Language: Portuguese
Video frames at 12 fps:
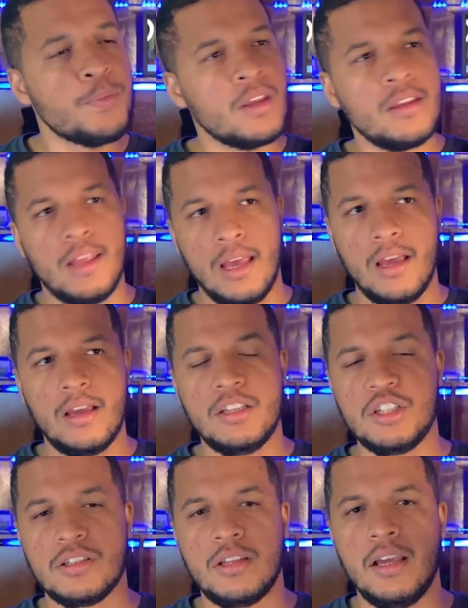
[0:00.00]
né, em
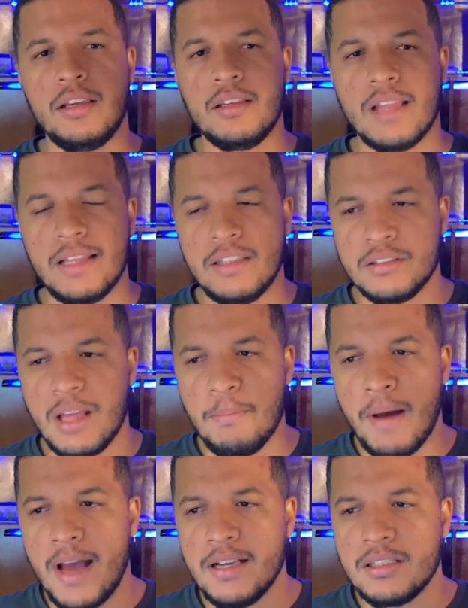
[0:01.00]
staking lá dentro da
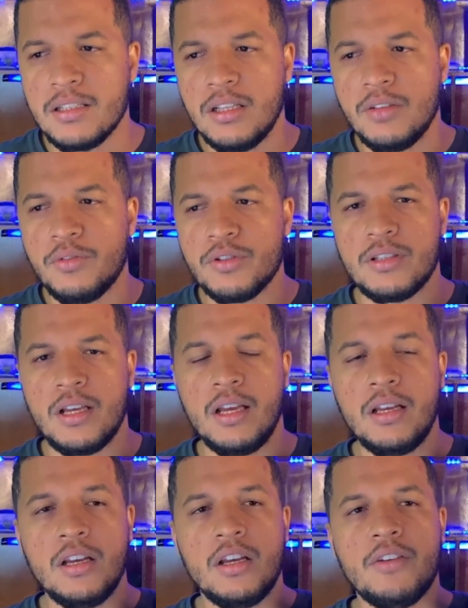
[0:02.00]
Binance e você